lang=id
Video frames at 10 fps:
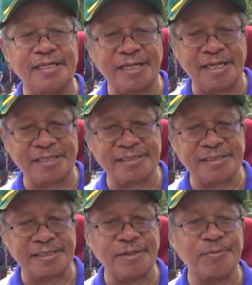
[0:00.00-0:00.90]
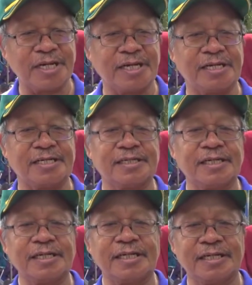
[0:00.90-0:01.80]
dengan tema
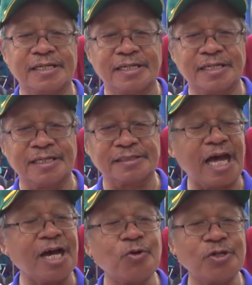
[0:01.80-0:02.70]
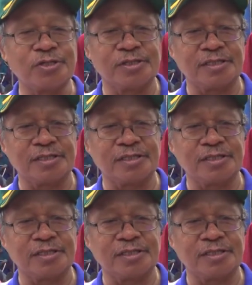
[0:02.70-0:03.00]
uh, tahun